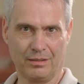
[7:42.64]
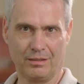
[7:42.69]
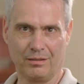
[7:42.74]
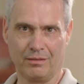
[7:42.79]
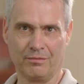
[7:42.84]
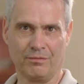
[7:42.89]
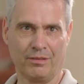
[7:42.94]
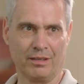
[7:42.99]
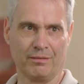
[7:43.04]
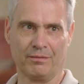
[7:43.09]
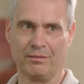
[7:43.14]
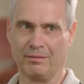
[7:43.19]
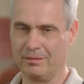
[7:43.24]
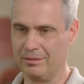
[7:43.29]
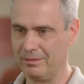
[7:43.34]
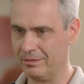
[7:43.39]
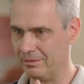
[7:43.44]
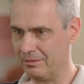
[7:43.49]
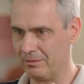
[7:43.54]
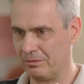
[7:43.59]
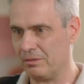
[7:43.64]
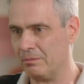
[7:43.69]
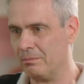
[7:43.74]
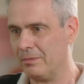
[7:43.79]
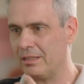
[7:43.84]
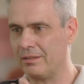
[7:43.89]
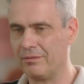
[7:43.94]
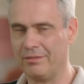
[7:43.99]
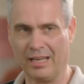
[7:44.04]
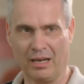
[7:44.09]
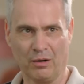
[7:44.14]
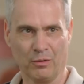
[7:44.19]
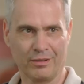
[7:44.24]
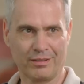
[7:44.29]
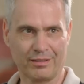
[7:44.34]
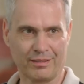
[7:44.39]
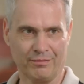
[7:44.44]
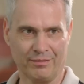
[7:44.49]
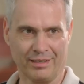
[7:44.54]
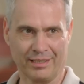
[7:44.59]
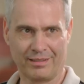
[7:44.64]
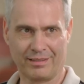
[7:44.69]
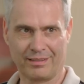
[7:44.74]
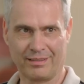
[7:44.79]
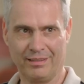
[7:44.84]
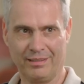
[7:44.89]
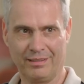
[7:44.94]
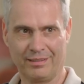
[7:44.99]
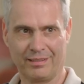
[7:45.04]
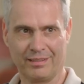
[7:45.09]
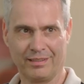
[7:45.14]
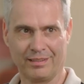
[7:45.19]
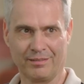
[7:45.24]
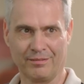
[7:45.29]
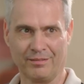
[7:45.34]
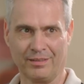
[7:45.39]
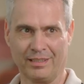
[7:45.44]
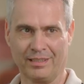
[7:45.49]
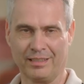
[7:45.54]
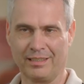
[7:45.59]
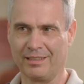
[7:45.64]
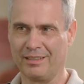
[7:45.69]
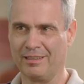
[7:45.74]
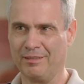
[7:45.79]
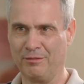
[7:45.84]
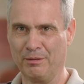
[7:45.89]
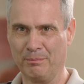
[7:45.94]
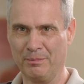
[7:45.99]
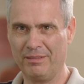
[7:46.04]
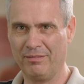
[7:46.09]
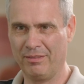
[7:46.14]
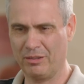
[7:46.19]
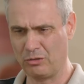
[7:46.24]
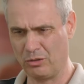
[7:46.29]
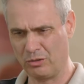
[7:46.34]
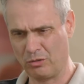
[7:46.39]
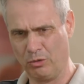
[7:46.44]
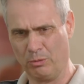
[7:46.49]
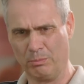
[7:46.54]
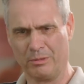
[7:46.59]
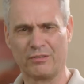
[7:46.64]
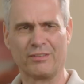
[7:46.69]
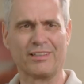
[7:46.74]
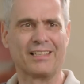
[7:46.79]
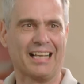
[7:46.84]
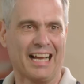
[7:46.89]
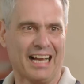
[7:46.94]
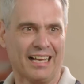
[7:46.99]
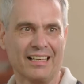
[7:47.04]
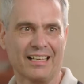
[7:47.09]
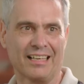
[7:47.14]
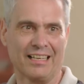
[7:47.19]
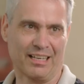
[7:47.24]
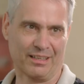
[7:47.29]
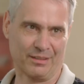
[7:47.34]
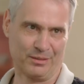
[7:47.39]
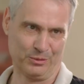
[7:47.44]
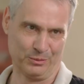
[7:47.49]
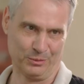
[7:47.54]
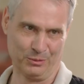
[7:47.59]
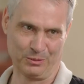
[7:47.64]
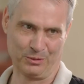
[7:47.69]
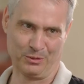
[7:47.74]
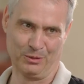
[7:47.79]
und war für mich wie ausgewechselt, weil ich, für mich war schon komisch, wenn keine Reaktion